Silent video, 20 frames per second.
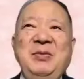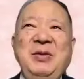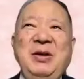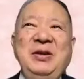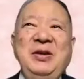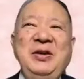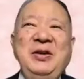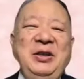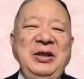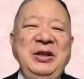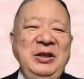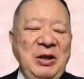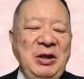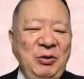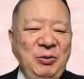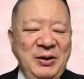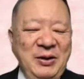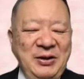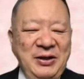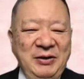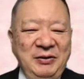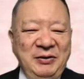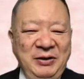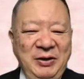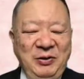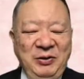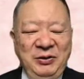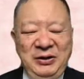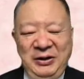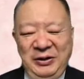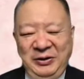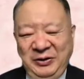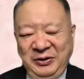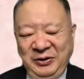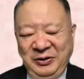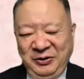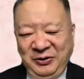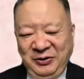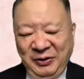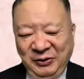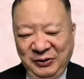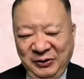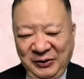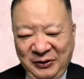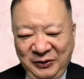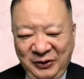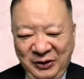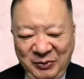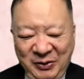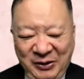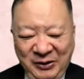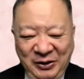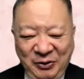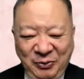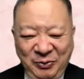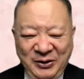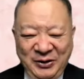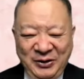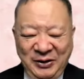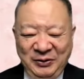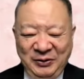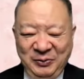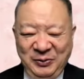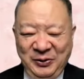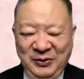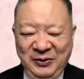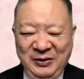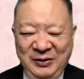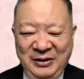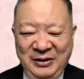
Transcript: 前のいい直政役ね、女上司直虎のいい直政役も。